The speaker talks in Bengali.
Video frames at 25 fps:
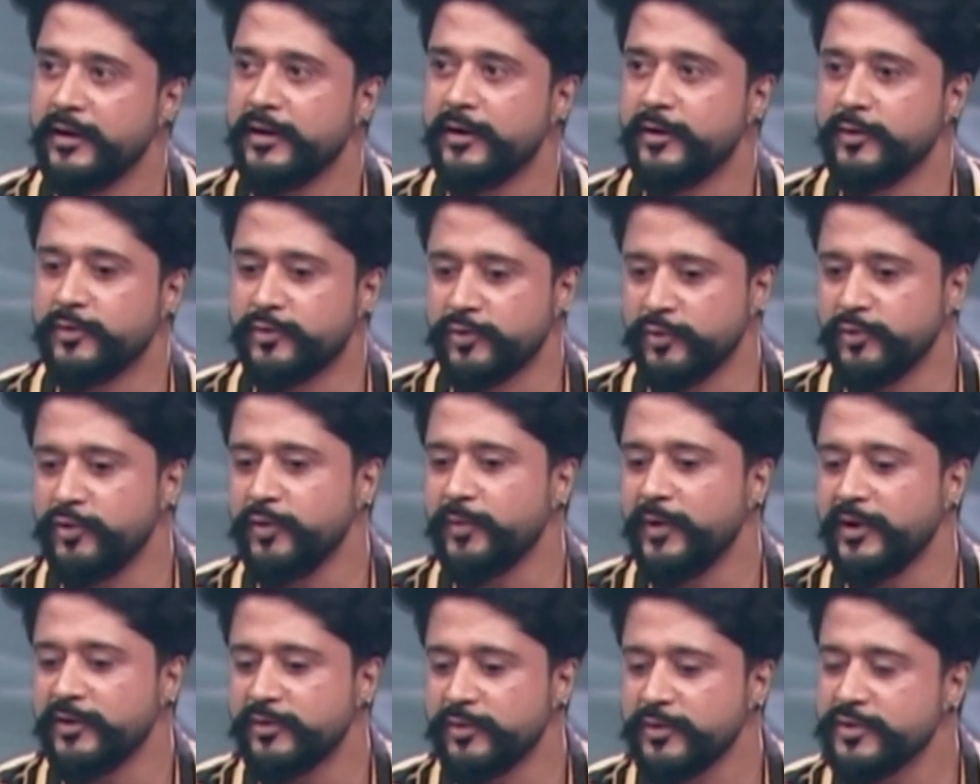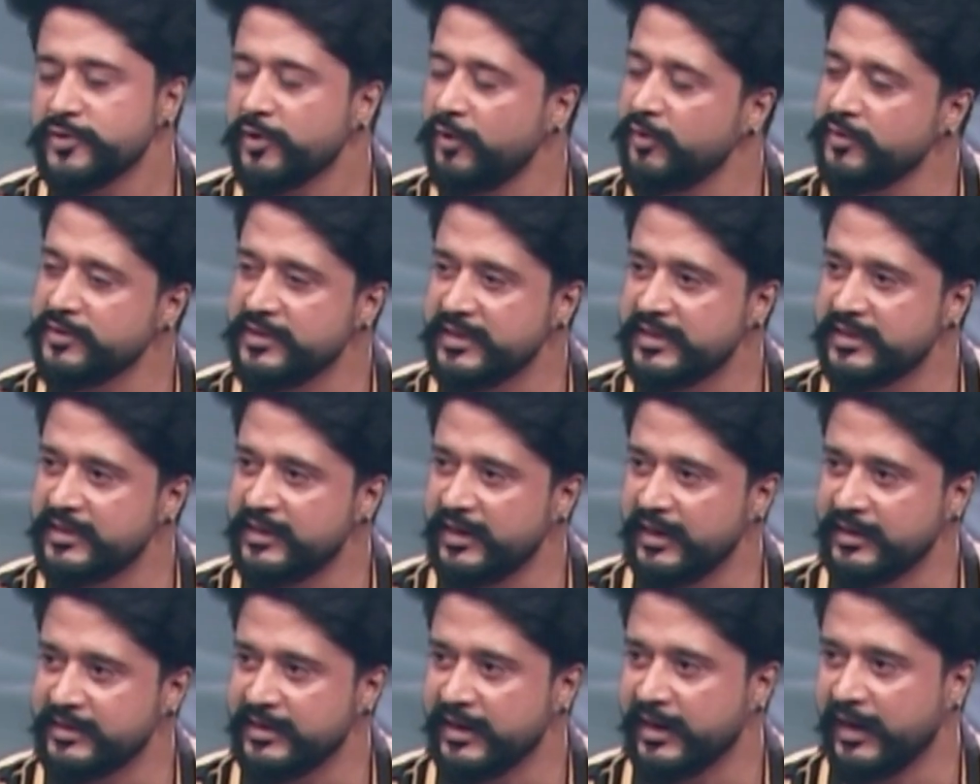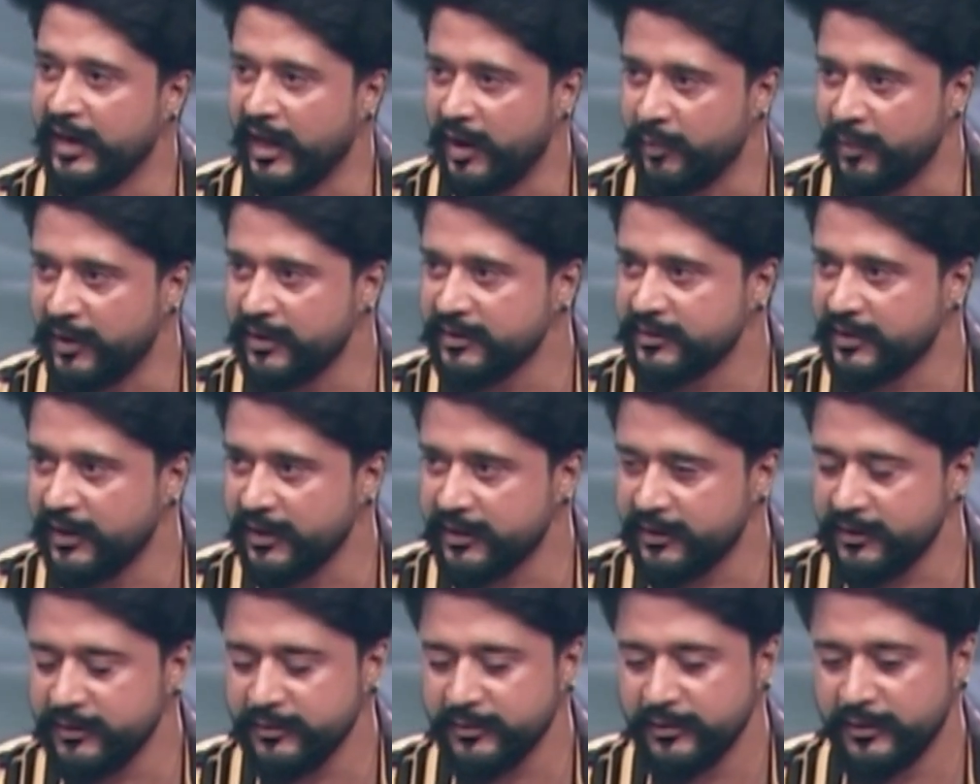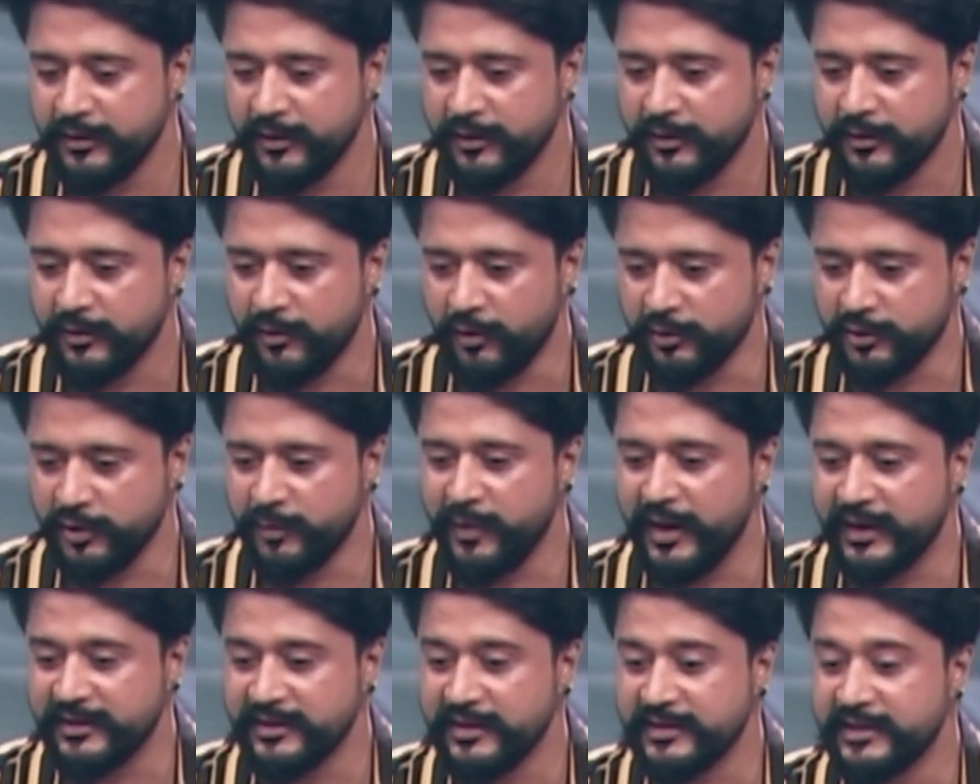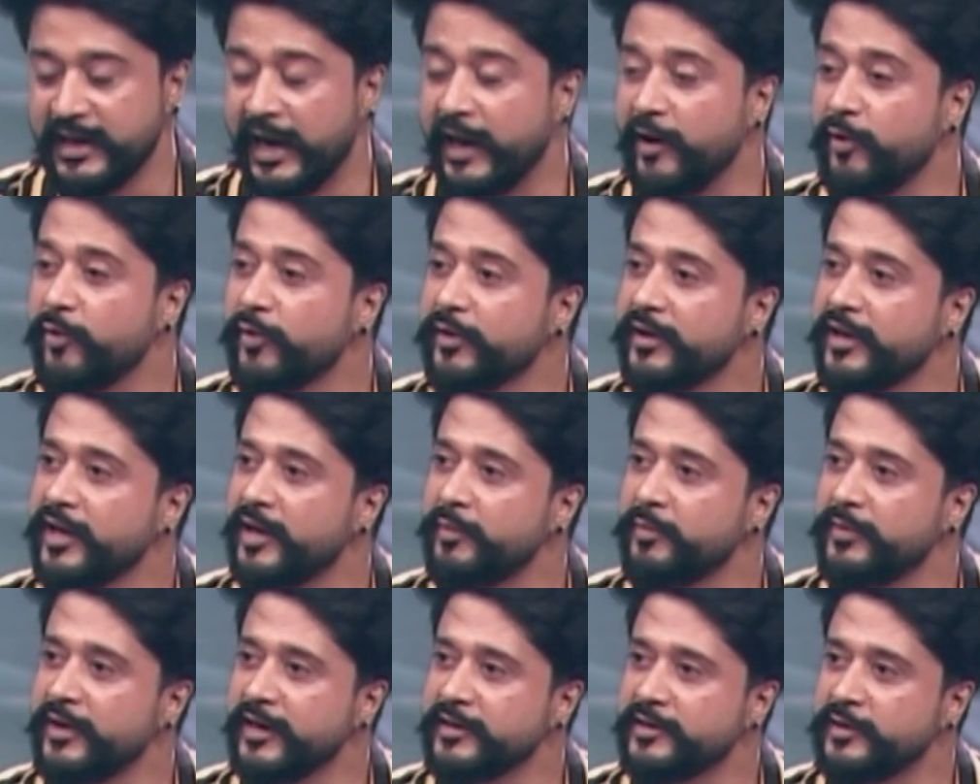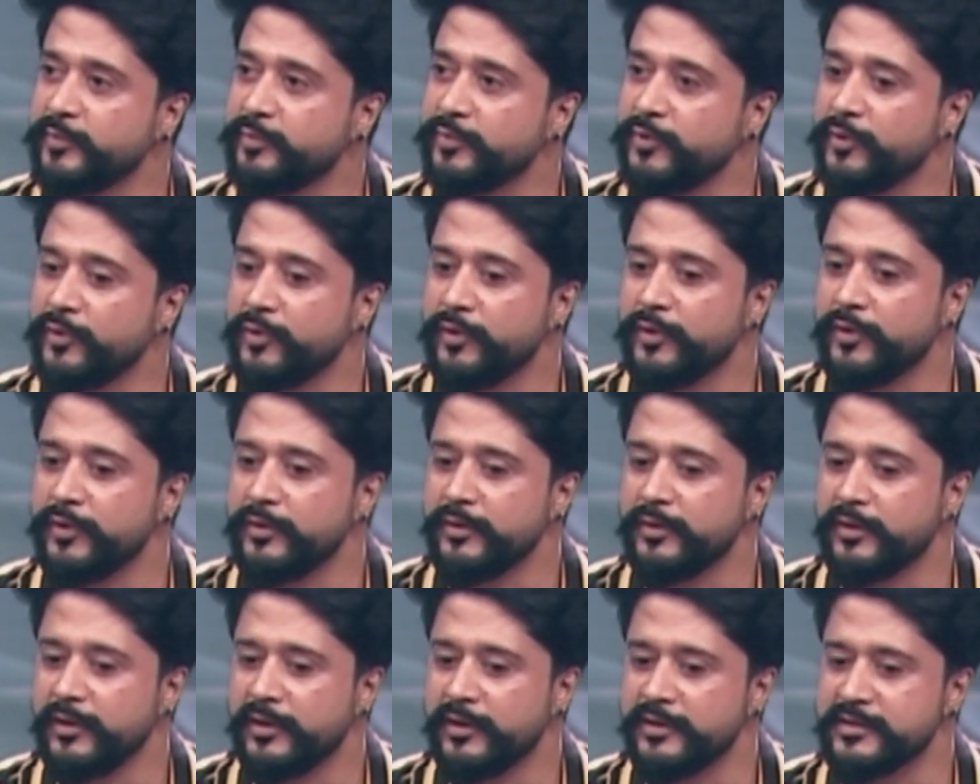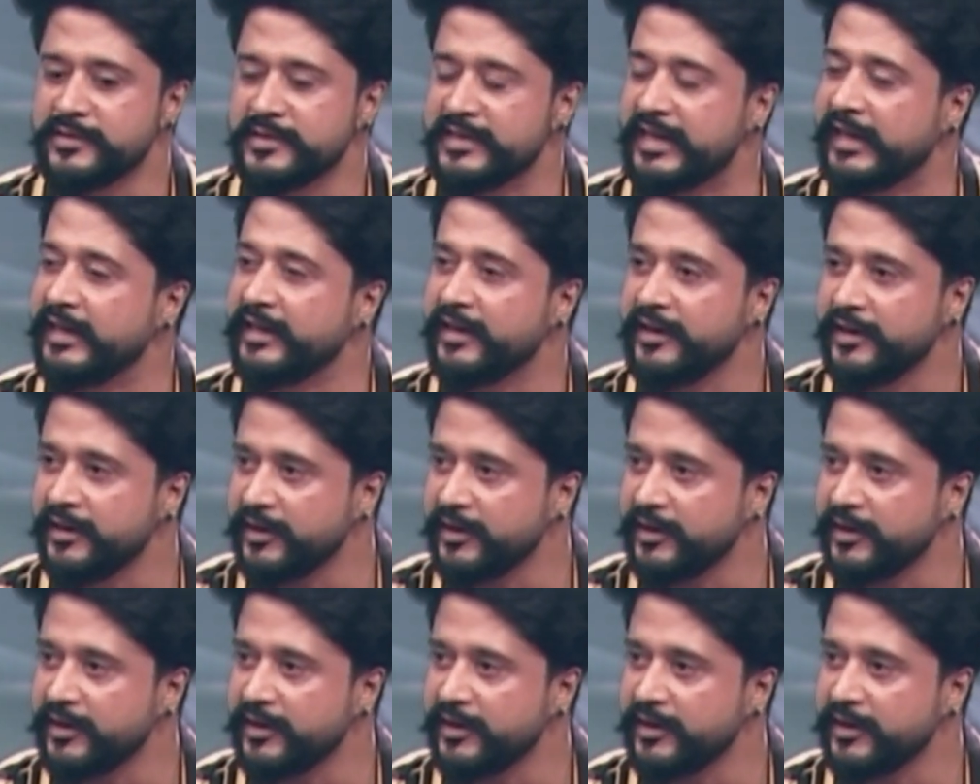শুধুমাত্র চলচ্চিত্রের একটা গ্লামার থাকে অথবা একটা ডায়লগকে আমরা একটা পুরো সিনে নিয়ে